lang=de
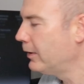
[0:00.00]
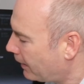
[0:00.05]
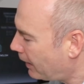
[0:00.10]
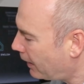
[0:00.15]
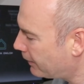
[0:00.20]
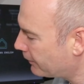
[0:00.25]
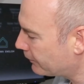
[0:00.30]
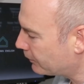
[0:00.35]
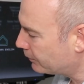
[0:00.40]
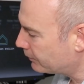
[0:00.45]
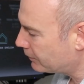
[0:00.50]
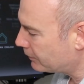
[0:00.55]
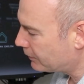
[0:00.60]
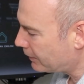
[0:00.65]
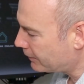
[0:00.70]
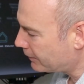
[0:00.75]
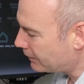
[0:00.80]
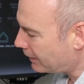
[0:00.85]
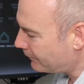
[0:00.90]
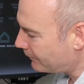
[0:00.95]
Also,
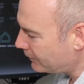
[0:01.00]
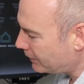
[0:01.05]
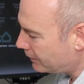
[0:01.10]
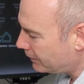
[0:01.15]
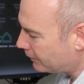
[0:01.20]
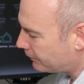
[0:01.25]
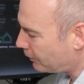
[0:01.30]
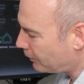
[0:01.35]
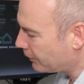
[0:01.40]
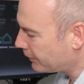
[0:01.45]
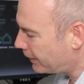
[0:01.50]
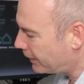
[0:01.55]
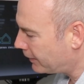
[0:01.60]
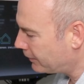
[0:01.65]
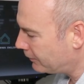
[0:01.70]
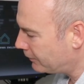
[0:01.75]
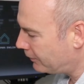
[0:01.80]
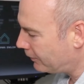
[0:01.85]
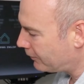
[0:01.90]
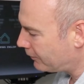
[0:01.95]
dann haben wir hier vorne
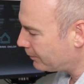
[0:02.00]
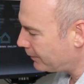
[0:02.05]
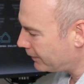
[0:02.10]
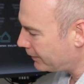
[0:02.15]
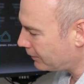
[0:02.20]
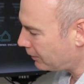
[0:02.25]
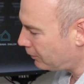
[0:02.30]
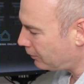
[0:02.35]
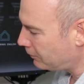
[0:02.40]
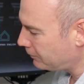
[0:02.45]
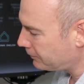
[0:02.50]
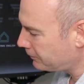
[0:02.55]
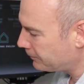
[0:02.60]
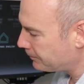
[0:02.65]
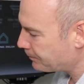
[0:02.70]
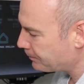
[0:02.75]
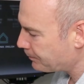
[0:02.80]
ein Display drauf.